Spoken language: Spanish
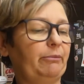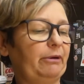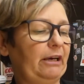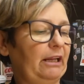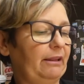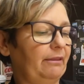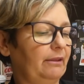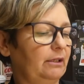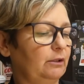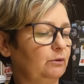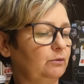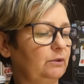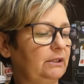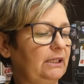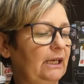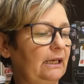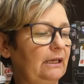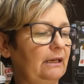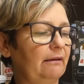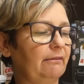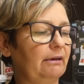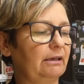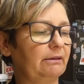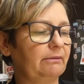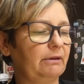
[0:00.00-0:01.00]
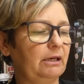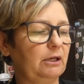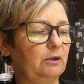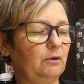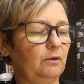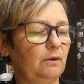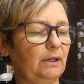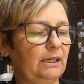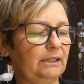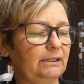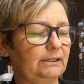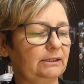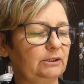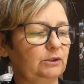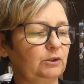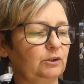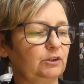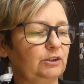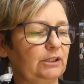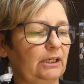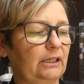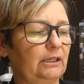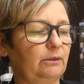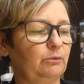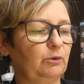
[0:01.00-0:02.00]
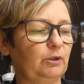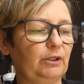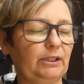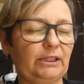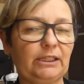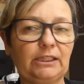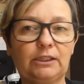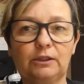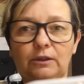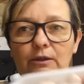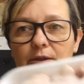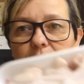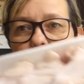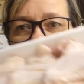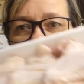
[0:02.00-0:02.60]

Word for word: para hacer un día en la barbacoa que esto sale muy rico